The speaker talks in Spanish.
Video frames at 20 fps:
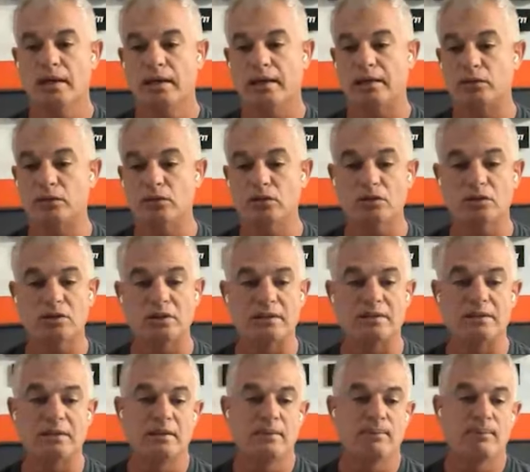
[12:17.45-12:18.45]

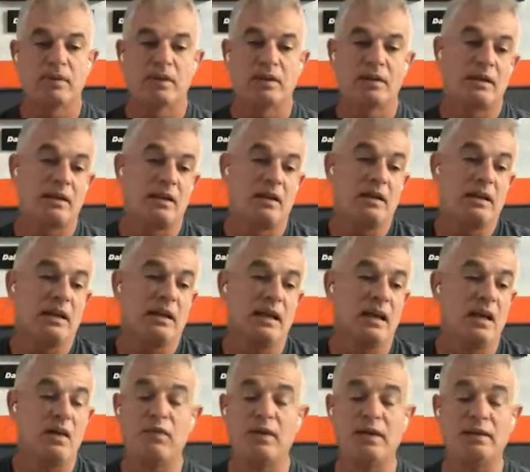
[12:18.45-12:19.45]
Entonces, es,
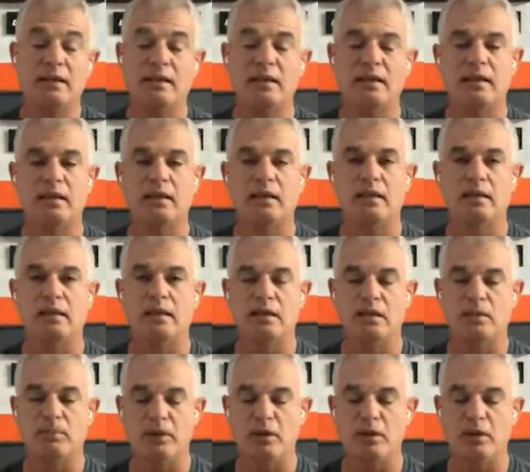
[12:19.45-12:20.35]
la falta de,